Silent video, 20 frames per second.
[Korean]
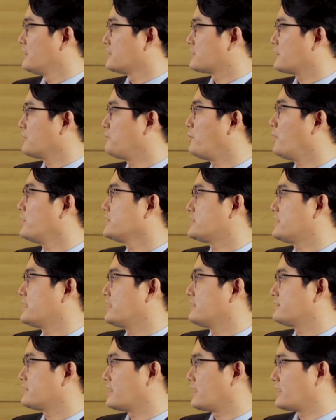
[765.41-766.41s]
첫 번째
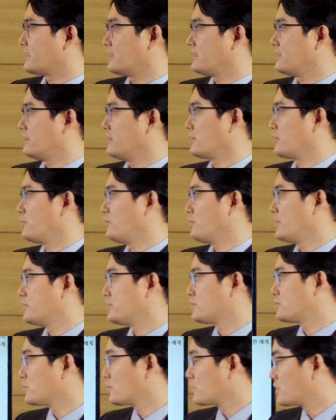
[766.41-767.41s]
현상은 여기
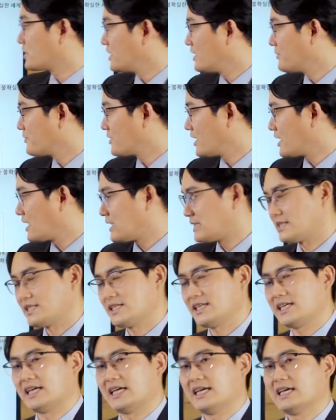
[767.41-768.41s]
왼쪽 그림과
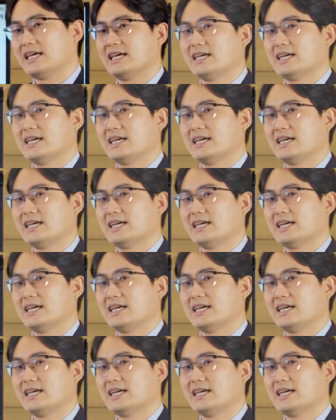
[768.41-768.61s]
같이